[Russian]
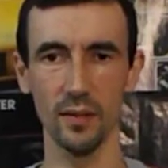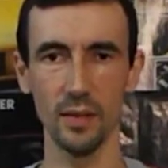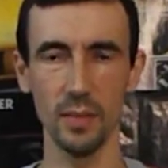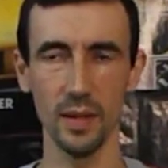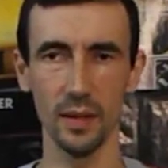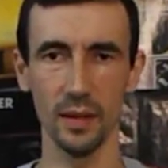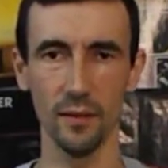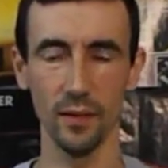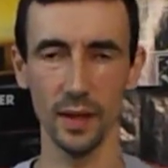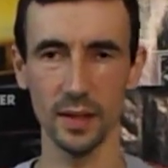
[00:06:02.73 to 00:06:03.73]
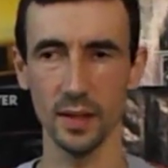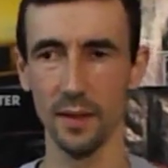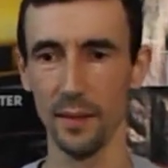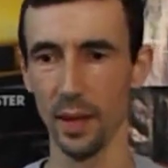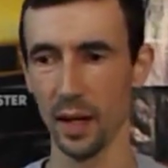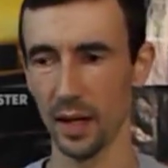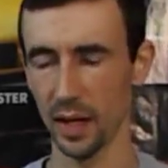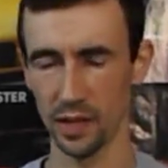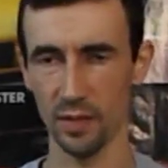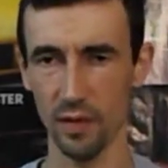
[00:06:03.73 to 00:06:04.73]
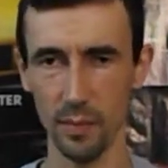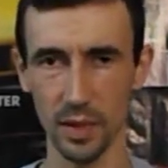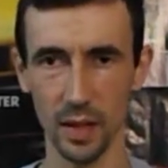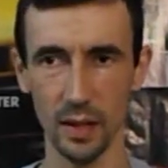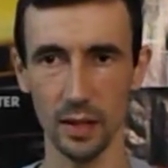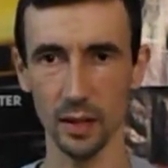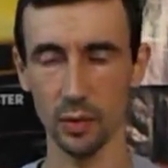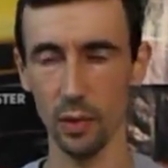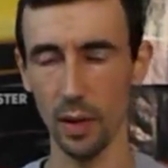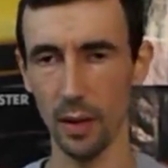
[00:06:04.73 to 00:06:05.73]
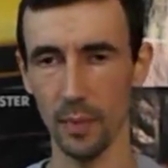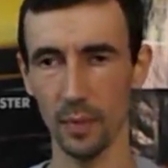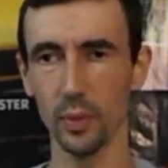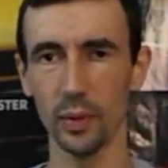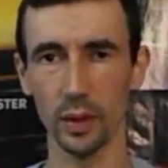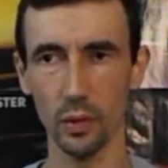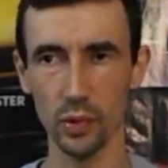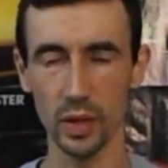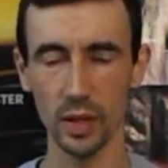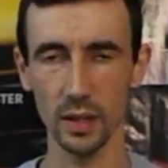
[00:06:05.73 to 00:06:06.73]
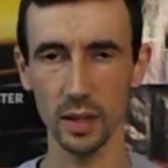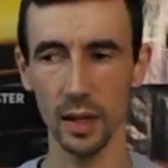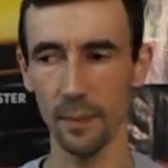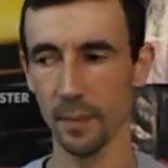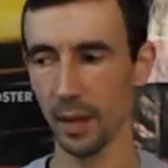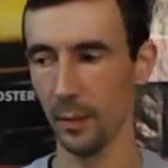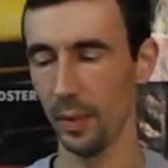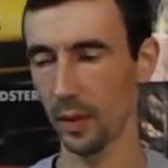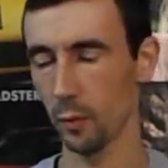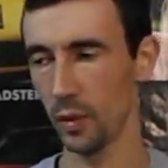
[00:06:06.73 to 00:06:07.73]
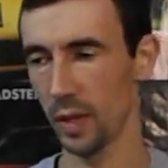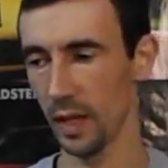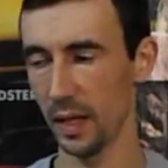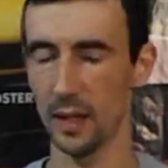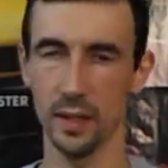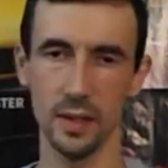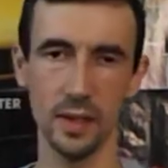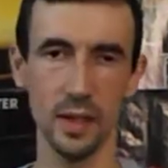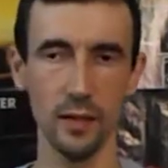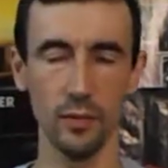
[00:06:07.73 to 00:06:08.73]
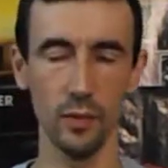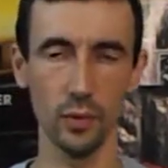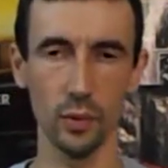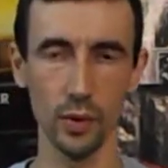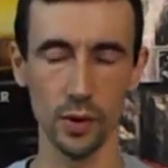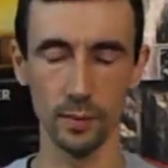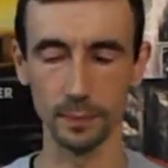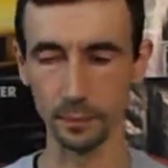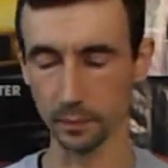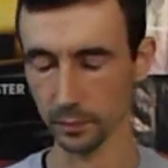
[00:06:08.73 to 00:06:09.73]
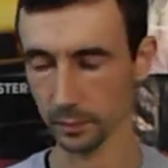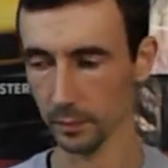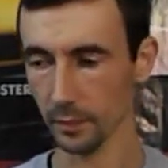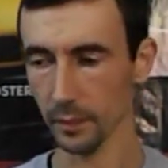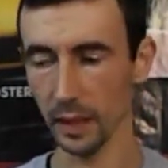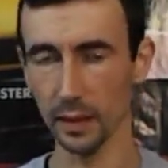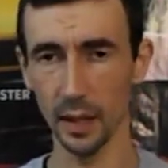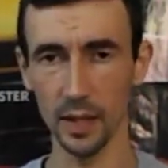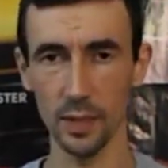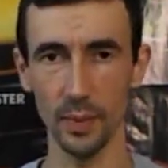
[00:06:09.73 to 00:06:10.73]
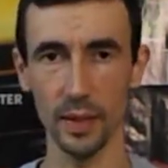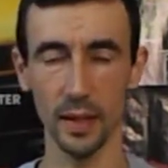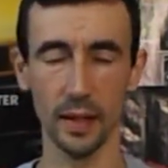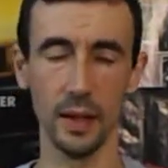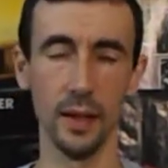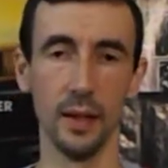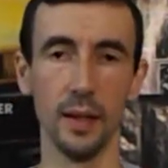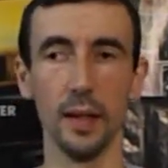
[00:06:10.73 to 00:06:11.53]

современные вазы. Качество металла не то, обработка уже не та, поэтому я их отсеиваю тоже. Дальше поехали.